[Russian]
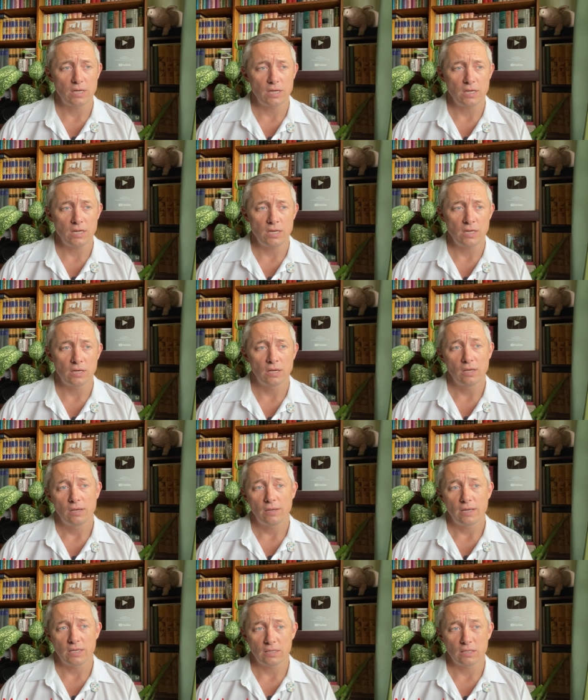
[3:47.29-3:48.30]
и
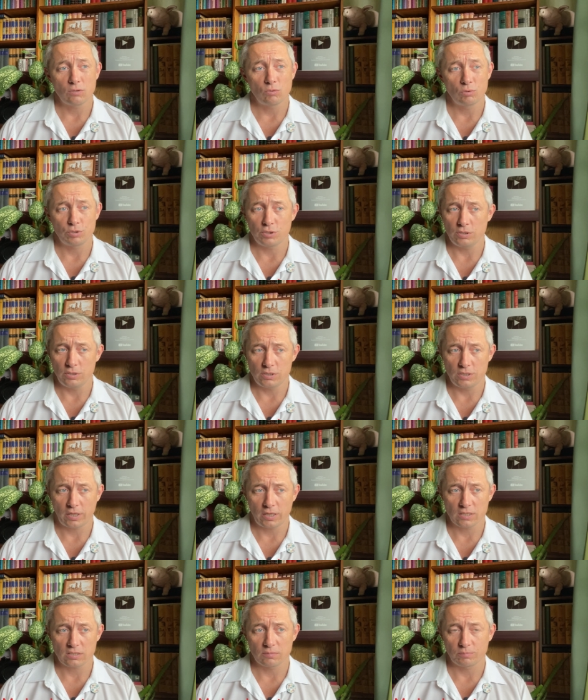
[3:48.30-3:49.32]
это очень
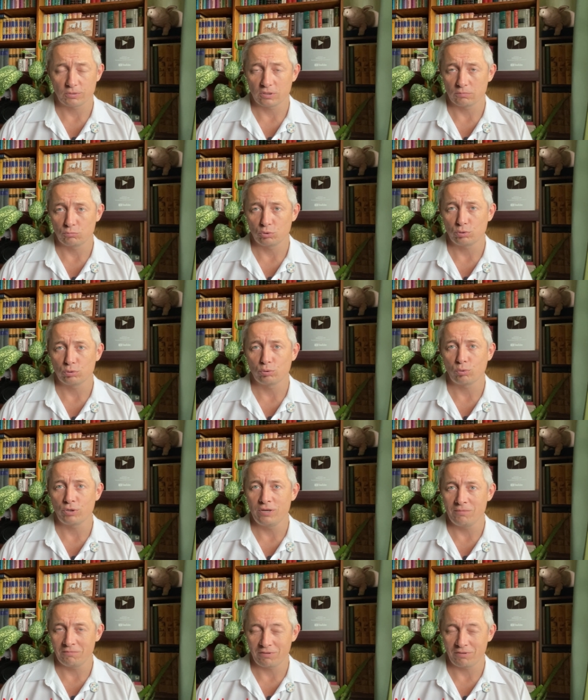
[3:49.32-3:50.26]
интересно, потому что другим